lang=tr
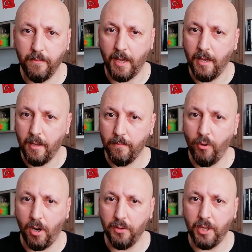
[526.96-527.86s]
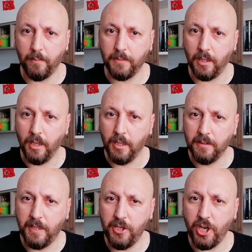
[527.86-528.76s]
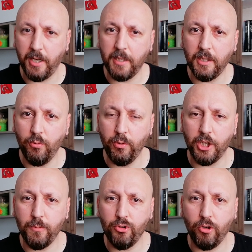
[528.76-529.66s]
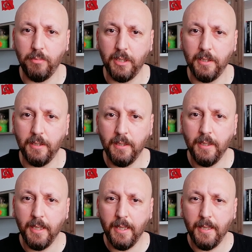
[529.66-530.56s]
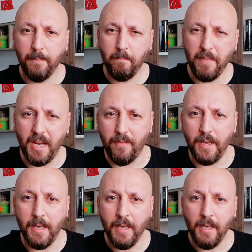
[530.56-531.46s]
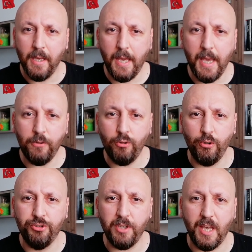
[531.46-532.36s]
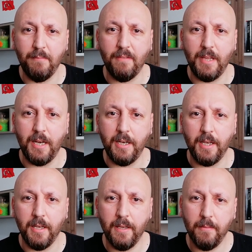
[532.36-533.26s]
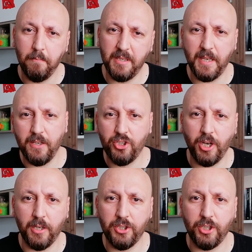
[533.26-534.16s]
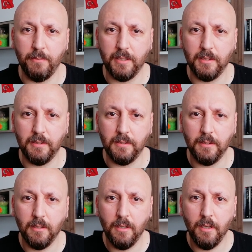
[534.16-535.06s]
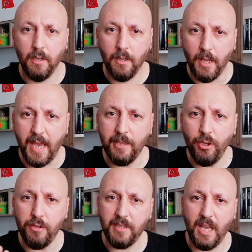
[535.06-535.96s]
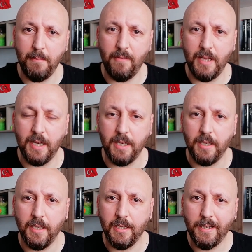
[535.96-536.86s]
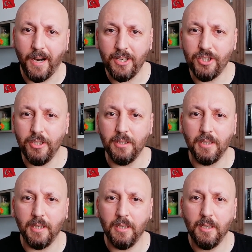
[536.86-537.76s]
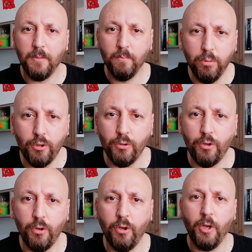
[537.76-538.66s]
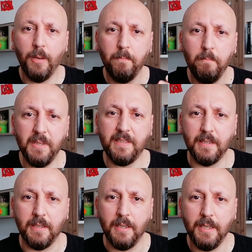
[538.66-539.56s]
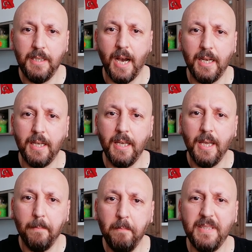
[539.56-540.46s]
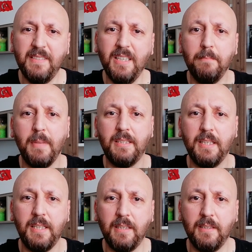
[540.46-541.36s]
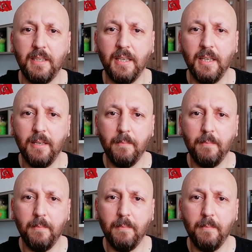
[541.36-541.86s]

ve bu anlamda ticaretle uğraşmış olmaları bir nevi Endülüs Emevilerini bize çağrıştırmaktadır. Endülüs Emevilerinin karşılığı da bugünkü Mısır'ı yani Mısır medeniyetini